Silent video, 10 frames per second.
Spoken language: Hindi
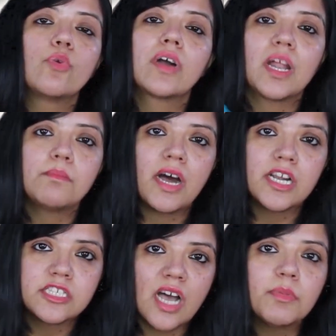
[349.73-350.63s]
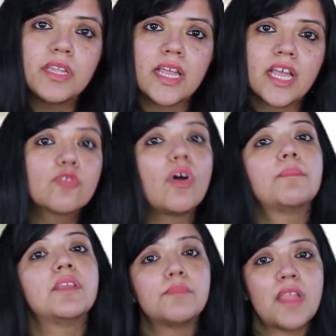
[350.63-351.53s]
तो अगर आप बाहर जा भी रहे हैं तो
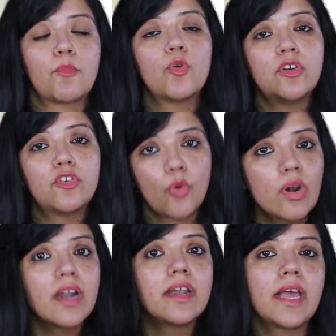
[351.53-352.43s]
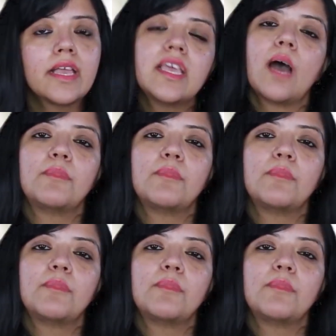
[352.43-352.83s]
आपने अपने आप को कंट्रोल करना है कि